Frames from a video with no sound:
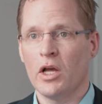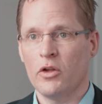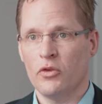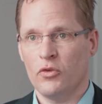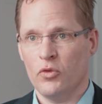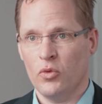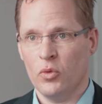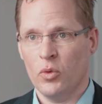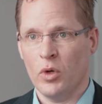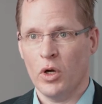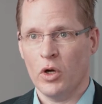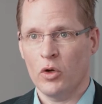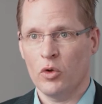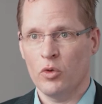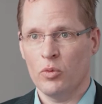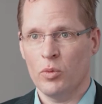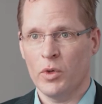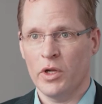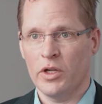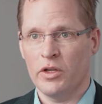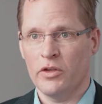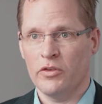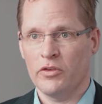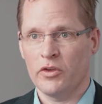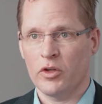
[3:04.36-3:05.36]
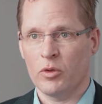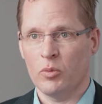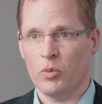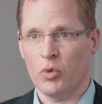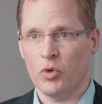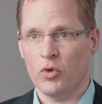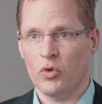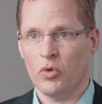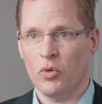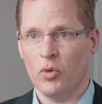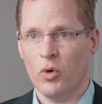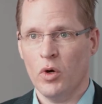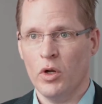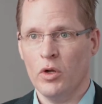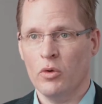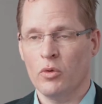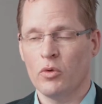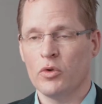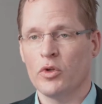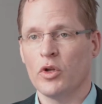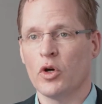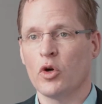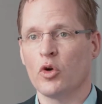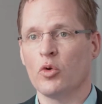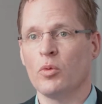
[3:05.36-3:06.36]
einen Zugang über Distributoren
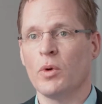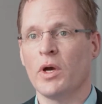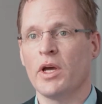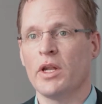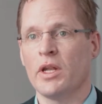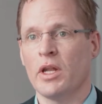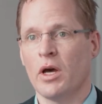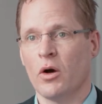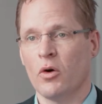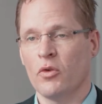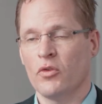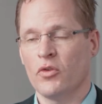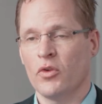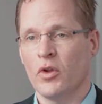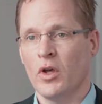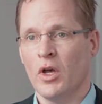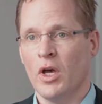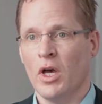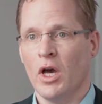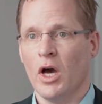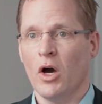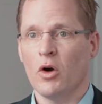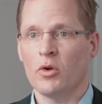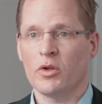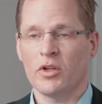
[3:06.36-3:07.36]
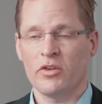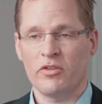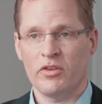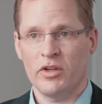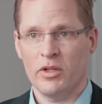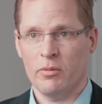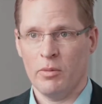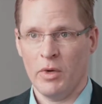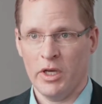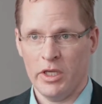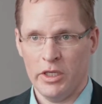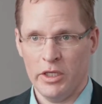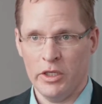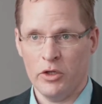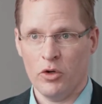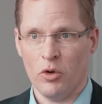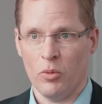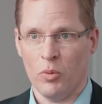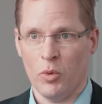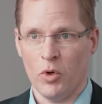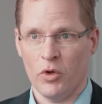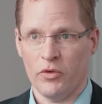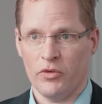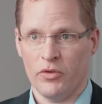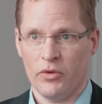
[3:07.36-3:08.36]
und darüber hinaus auch das Thema
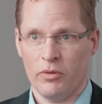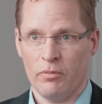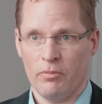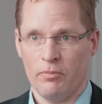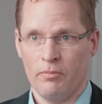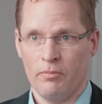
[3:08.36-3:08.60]
E-Commerce.